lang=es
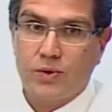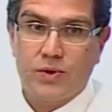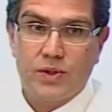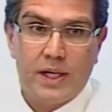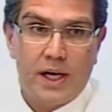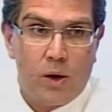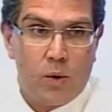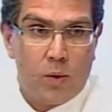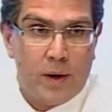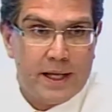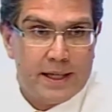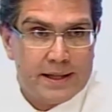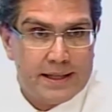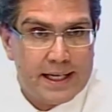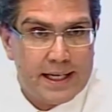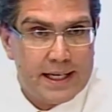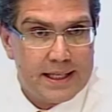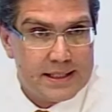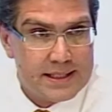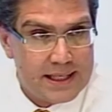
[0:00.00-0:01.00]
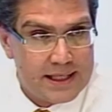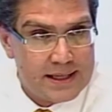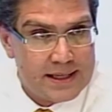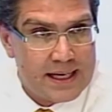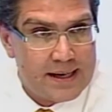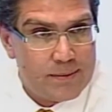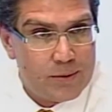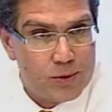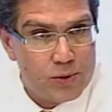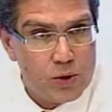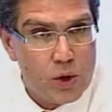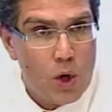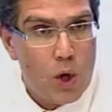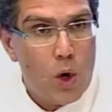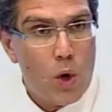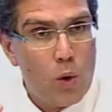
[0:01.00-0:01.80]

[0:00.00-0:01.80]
50 centavos